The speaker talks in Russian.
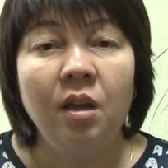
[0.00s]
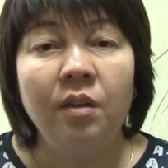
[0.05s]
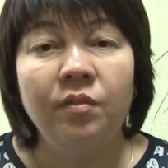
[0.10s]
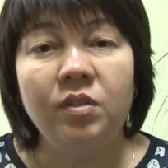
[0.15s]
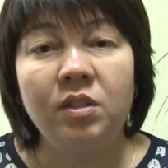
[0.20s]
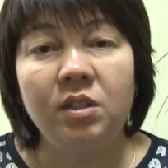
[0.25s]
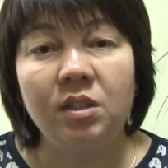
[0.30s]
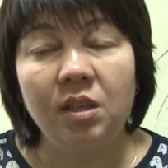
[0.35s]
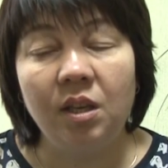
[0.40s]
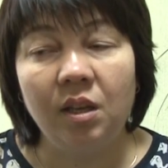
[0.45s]

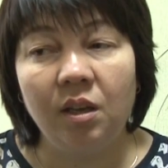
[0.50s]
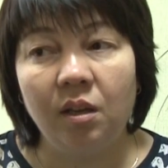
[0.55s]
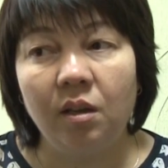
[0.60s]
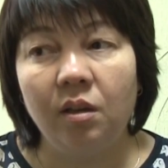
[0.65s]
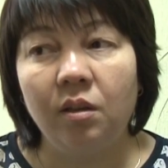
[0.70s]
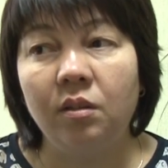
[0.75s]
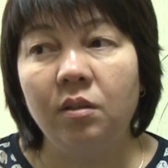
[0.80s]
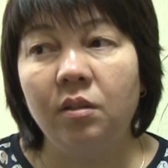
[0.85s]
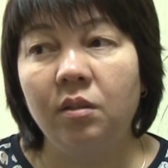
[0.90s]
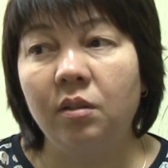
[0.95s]
Все
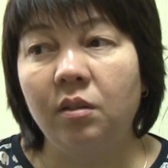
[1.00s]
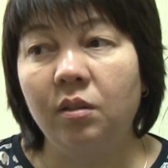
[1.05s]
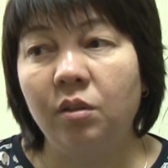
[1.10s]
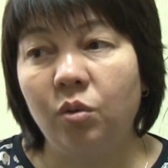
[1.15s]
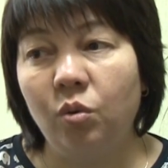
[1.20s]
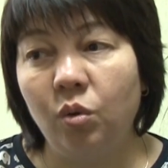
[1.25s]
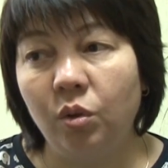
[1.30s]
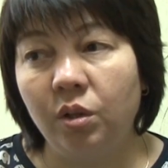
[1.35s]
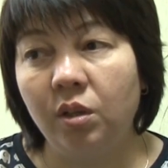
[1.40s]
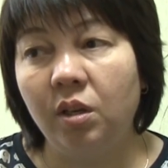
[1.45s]
э,
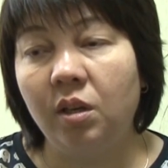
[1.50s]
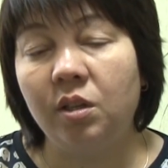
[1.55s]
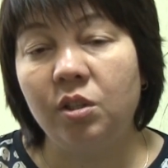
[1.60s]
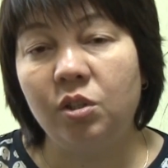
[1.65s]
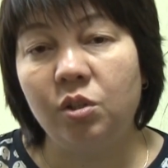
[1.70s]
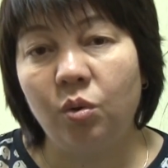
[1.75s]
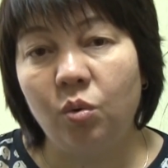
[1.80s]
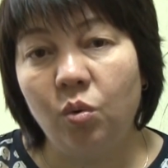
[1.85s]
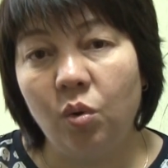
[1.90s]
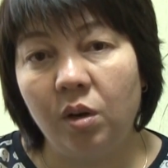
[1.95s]
льготные
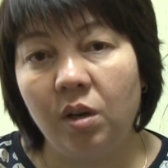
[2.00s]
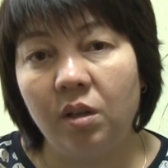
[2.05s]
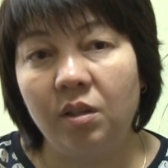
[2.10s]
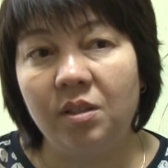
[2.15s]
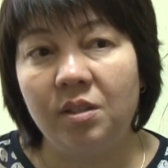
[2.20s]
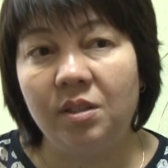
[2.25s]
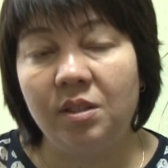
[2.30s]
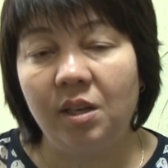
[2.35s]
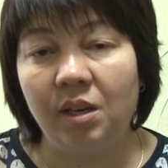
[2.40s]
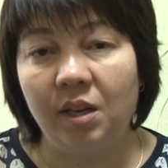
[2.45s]
категории
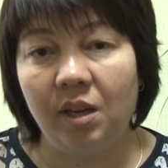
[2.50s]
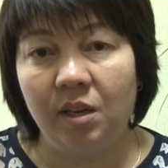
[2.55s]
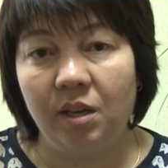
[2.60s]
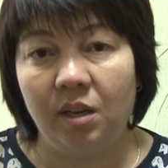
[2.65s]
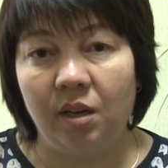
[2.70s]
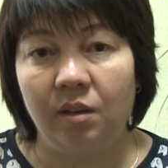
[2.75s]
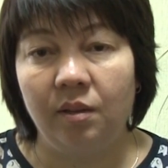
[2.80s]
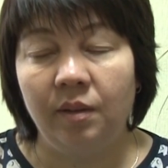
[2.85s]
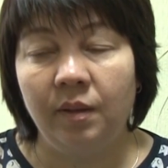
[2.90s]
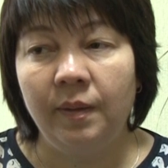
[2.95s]

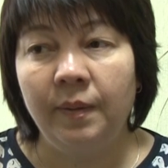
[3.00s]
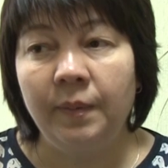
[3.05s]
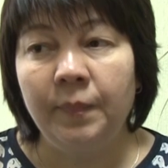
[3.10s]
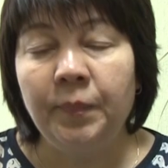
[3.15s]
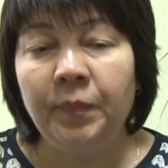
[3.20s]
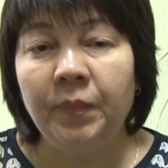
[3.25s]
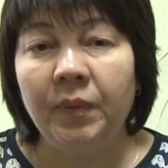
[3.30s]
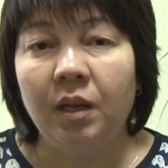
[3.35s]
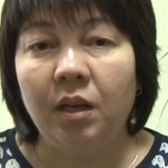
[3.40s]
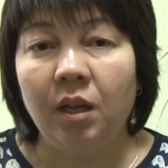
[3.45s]
населения,
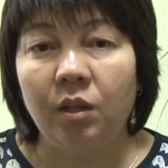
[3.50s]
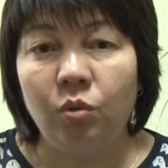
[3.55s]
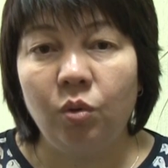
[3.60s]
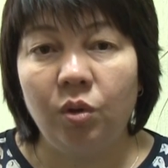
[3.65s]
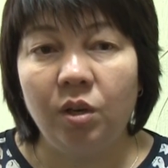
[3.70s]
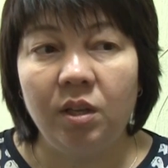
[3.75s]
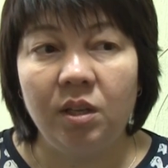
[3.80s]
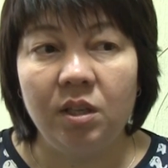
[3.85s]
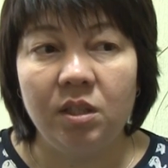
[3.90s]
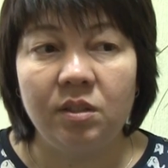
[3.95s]

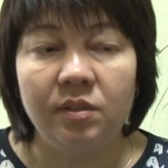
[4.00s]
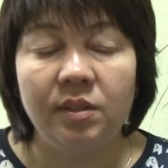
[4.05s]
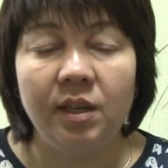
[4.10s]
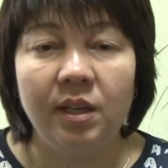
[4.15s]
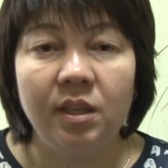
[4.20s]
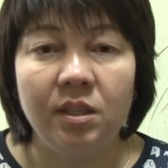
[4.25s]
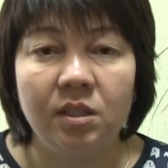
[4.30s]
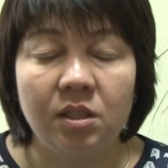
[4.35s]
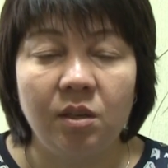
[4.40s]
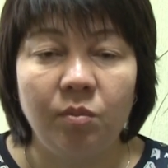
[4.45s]
которые есть в
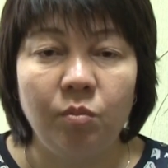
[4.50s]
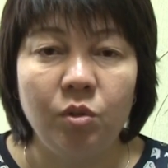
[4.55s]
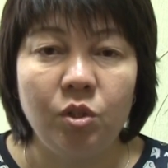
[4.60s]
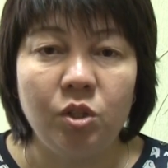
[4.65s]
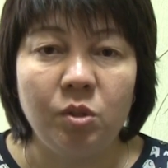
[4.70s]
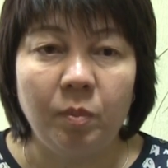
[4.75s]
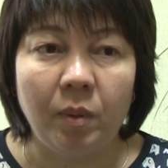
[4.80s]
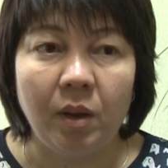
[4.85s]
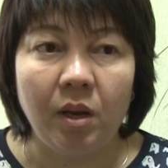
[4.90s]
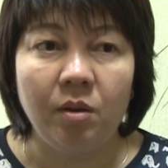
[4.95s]
Заинском
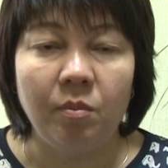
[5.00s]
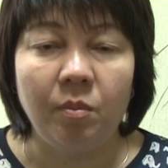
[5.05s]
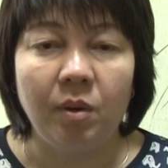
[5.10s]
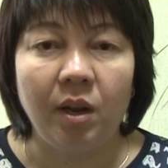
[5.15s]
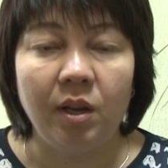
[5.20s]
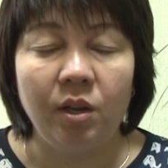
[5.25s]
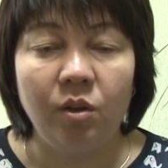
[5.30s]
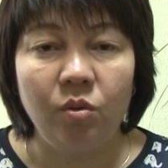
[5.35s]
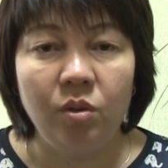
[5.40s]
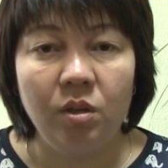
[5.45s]
муниципальном
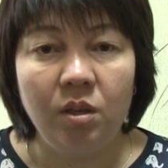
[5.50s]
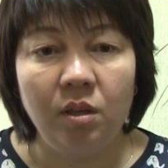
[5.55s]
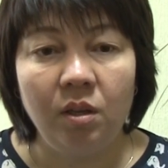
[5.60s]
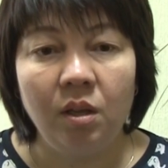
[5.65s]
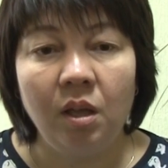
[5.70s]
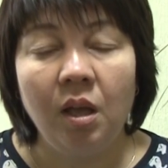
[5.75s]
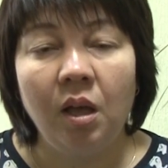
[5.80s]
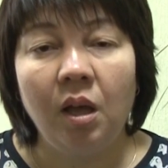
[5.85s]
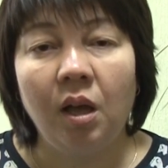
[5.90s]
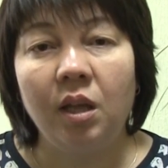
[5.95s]
районе,
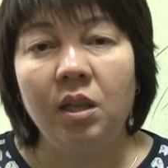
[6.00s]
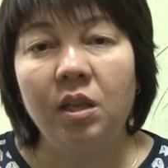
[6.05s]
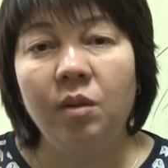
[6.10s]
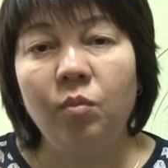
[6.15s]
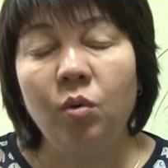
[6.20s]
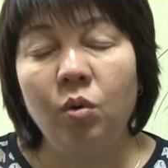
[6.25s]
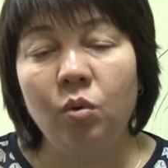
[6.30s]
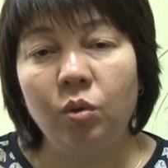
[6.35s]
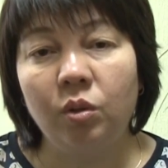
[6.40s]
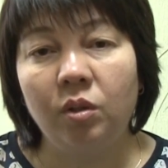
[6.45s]
они
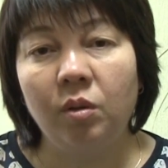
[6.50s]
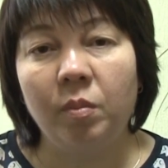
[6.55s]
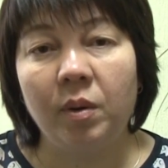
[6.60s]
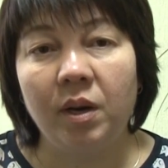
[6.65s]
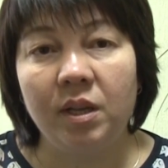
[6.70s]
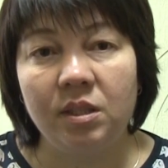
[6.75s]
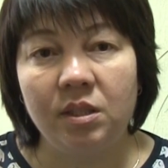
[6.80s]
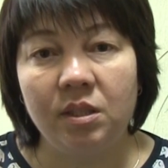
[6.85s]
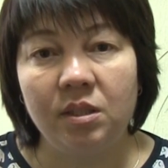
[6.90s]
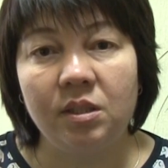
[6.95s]
могут
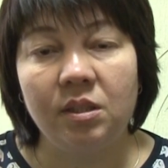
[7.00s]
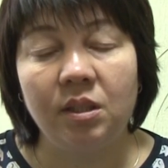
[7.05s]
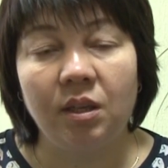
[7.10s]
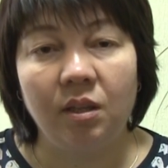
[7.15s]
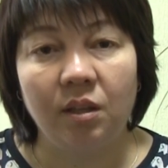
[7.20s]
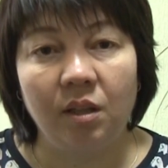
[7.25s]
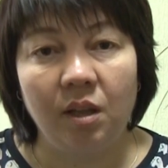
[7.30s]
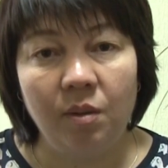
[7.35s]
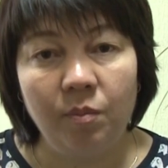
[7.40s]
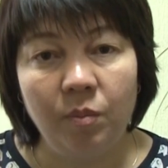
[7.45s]
обратиться
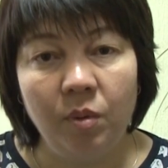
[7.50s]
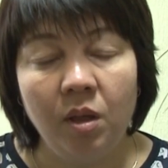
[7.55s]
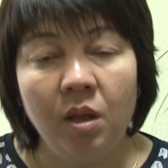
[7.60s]
к нам